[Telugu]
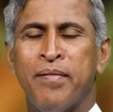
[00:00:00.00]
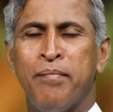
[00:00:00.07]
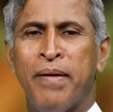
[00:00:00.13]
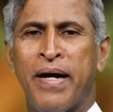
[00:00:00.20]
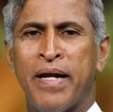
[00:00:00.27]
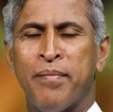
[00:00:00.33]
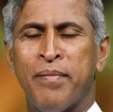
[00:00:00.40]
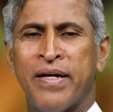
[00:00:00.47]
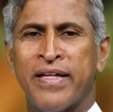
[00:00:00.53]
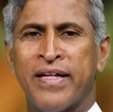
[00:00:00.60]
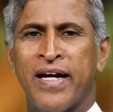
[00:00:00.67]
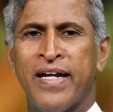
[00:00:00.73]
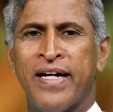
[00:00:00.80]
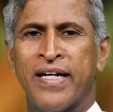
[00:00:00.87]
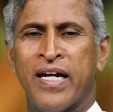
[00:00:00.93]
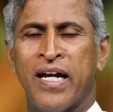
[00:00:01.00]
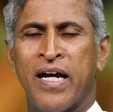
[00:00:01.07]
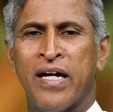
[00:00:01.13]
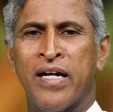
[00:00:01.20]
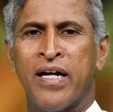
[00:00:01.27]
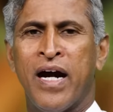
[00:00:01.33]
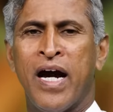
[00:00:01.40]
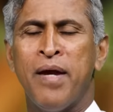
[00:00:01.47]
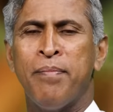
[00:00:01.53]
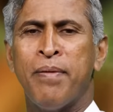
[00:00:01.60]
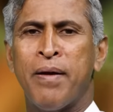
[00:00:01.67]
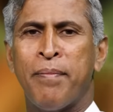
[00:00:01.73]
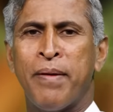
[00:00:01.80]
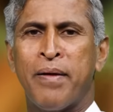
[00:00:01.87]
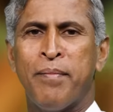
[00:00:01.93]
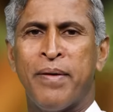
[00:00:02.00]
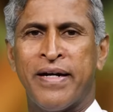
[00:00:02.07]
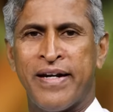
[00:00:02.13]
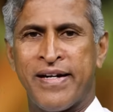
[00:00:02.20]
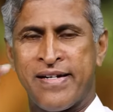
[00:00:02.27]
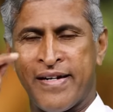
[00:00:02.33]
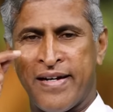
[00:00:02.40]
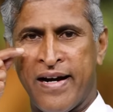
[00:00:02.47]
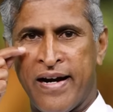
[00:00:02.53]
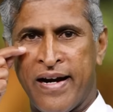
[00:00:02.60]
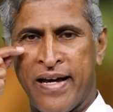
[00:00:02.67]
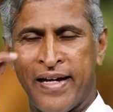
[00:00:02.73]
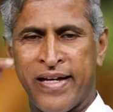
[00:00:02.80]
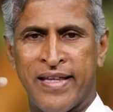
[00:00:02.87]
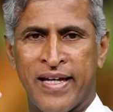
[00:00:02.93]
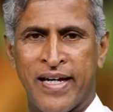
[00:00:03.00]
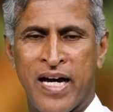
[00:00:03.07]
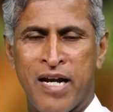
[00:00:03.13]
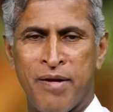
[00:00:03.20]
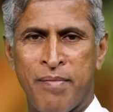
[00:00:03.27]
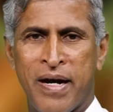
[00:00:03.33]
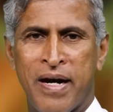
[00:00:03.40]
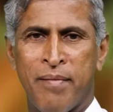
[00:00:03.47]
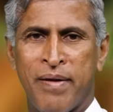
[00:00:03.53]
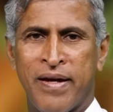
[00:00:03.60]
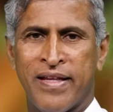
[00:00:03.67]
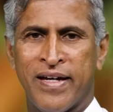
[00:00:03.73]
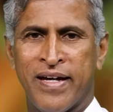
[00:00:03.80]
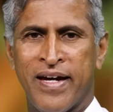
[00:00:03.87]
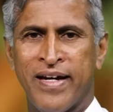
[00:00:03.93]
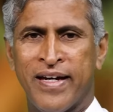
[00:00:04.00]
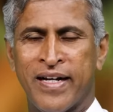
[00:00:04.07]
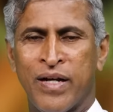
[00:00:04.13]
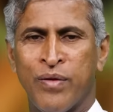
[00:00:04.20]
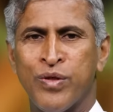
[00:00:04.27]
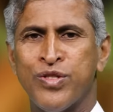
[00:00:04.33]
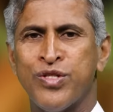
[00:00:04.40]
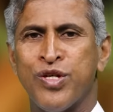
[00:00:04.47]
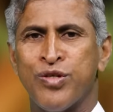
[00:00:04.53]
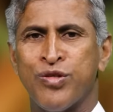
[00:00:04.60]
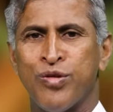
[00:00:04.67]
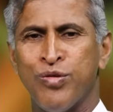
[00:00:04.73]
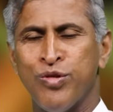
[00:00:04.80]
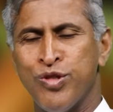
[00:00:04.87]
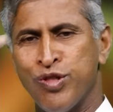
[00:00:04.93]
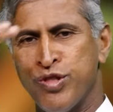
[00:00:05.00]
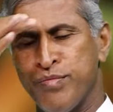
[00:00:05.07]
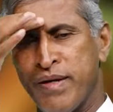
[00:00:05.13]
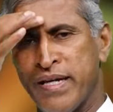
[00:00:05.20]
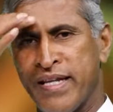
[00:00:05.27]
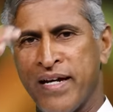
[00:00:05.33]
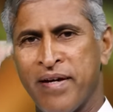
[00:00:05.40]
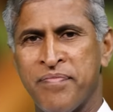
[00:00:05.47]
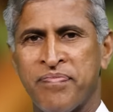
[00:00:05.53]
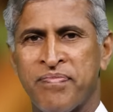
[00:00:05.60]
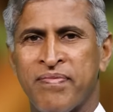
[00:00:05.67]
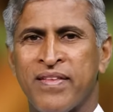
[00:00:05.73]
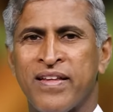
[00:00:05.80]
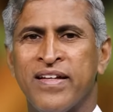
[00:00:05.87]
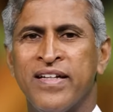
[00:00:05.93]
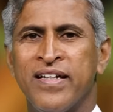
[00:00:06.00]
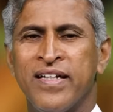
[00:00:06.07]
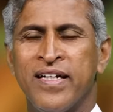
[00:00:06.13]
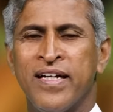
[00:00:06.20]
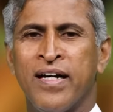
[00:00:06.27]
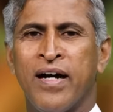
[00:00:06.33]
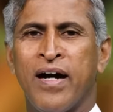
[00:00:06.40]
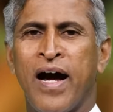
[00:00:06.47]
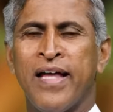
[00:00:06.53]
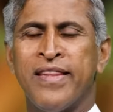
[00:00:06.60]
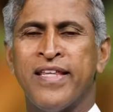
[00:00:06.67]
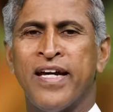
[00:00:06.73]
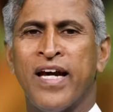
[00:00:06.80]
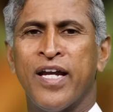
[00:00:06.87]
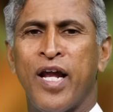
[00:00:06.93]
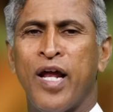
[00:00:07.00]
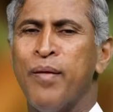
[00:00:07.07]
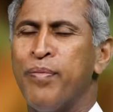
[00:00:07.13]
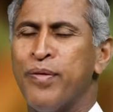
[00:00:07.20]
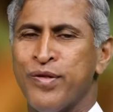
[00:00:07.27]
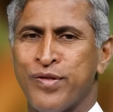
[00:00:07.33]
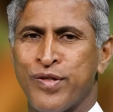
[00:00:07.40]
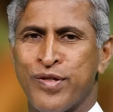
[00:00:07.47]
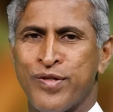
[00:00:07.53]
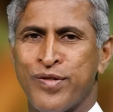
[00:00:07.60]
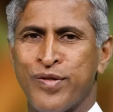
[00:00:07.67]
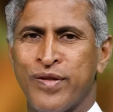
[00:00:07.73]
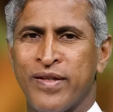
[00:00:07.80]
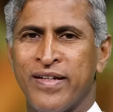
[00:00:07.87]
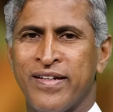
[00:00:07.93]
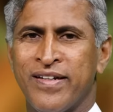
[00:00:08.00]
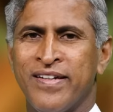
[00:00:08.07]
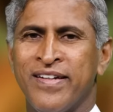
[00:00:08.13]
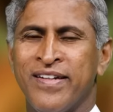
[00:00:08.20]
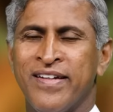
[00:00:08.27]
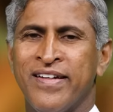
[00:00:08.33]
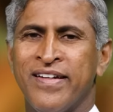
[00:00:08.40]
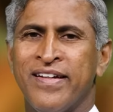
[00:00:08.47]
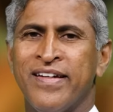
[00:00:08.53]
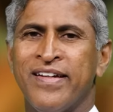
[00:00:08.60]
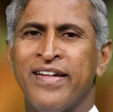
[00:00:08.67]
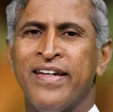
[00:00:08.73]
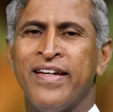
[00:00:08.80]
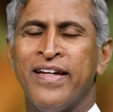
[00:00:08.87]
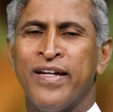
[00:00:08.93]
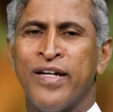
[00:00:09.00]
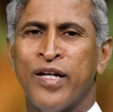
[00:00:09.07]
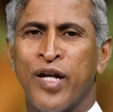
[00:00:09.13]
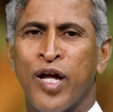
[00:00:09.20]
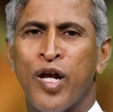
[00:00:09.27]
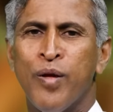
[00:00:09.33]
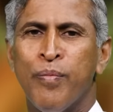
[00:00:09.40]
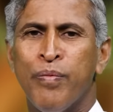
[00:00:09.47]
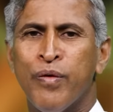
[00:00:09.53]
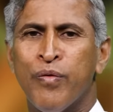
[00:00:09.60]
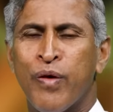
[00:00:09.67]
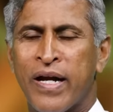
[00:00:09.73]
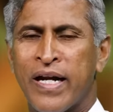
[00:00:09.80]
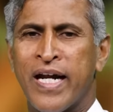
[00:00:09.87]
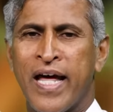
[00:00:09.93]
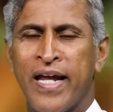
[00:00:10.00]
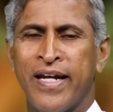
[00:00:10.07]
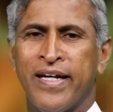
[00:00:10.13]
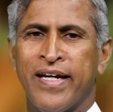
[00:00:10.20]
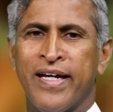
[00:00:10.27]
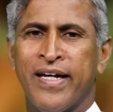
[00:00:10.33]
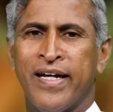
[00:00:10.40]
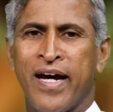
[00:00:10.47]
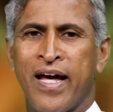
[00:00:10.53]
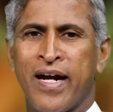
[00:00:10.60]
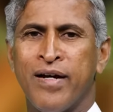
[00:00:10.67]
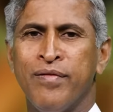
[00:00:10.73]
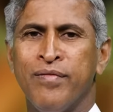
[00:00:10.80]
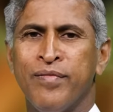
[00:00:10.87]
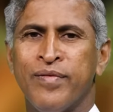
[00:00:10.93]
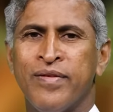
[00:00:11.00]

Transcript: మెడ మీద కానీ ఇట్లా హైపర్ పిగ్మెంటేషన్ కళ్ళ కింద కానీ మెడ మీద కానీ ఇట్లా వచ్చేస్తుంది నుదుటి మీద అతిగా నలుపు వచ్చేస్తుంది ఈ నలుపు వర్ణానికి కారణం